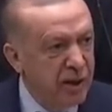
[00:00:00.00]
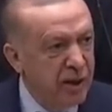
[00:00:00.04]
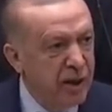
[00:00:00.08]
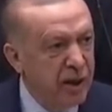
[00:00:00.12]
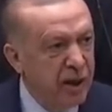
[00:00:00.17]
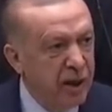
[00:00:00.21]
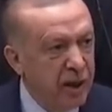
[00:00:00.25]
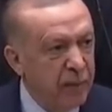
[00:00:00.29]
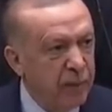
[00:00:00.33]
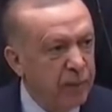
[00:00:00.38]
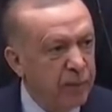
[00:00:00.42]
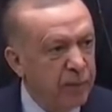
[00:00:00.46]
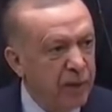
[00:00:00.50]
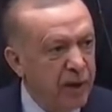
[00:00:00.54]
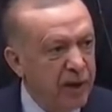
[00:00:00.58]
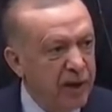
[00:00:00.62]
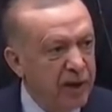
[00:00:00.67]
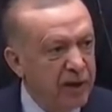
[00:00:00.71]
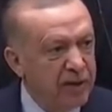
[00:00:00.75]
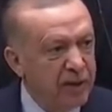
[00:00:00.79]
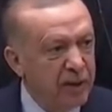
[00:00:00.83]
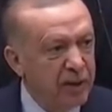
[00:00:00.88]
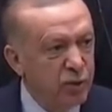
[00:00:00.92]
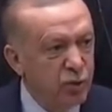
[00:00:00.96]
Hep
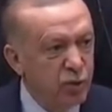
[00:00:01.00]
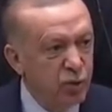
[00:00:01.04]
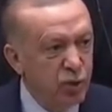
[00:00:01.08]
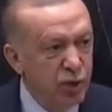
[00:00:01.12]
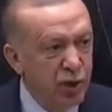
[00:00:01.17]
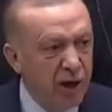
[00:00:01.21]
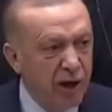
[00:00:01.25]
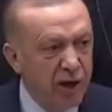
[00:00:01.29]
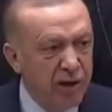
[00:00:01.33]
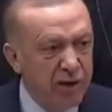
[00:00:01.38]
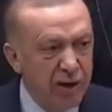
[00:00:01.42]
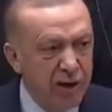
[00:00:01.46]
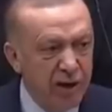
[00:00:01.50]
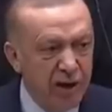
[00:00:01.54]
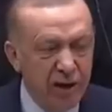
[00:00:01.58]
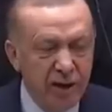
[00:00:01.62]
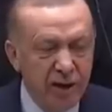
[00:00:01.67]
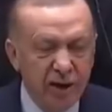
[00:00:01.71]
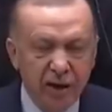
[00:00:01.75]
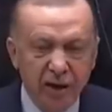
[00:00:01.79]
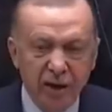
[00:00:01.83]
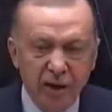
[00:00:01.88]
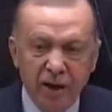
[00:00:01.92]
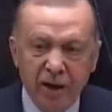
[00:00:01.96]
birlikte
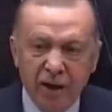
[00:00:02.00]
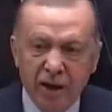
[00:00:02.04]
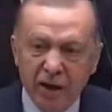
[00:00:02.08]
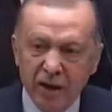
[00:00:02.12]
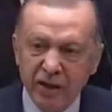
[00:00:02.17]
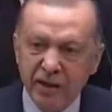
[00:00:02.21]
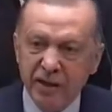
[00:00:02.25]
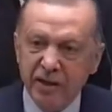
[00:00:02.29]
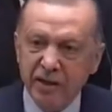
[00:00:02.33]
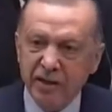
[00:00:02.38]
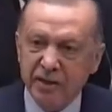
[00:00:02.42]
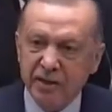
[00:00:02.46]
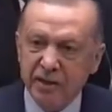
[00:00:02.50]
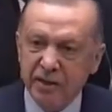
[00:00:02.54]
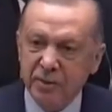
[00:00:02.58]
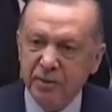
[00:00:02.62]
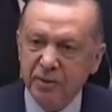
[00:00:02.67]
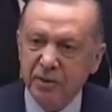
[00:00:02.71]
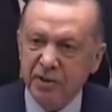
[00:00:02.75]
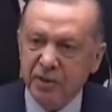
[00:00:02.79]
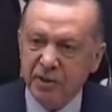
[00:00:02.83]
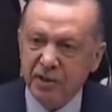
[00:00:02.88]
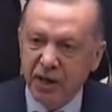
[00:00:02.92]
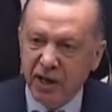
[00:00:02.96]
dünyada hak
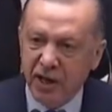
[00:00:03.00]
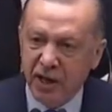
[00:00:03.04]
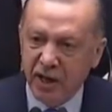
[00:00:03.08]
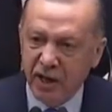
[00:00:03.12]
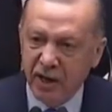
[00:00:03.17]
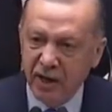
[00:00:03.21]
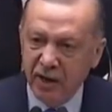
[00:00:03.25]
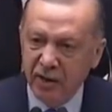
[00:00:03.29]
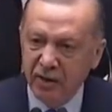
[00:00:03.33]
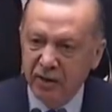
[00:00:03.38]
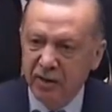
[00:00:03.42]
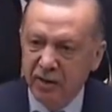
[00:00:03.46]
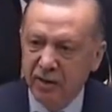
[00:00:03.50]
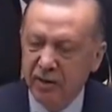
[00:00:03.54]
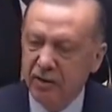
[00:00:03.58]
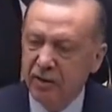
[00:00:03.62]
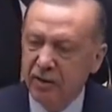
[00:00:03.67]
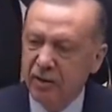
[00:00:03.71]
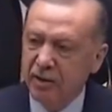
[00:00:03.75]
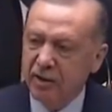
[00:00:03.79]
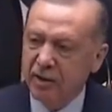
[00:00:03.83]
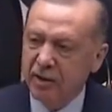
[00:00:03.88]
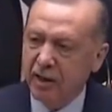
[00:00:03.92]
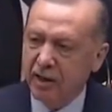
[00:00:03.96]
ettiğimiz yere
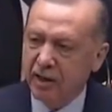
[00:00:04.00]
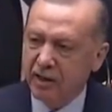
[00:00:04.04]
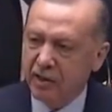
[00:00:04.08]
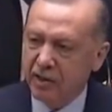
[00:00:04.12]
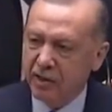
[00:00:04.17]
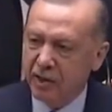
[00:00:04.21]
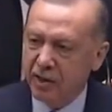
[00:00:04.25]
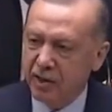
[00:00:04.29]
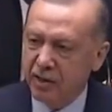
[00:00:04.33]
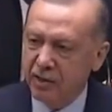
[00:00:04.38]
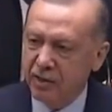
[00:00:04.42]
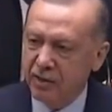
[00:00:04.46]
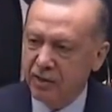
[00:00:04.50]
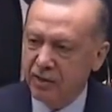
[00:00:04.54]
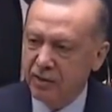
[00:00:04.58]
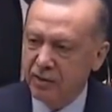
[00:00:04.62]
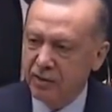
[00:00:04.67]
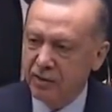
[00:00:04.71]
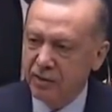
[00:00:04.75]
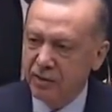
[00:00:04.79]
geleceğiz.